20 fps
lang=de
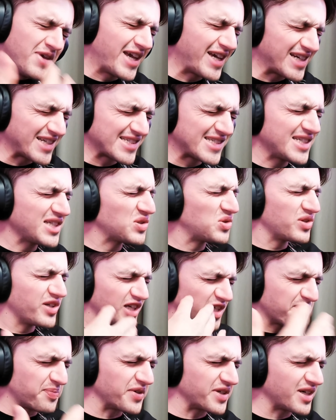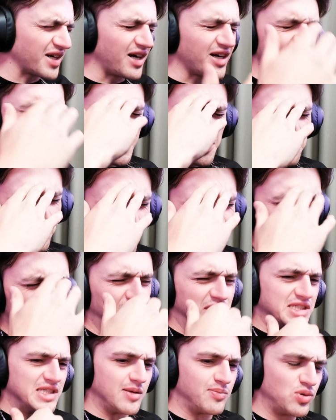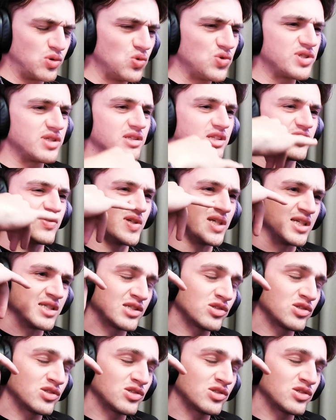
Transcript: geht es nicht gut. Ich bin krank, ich habe Kopfschmerzen, ich habe Husten. Deswegen, es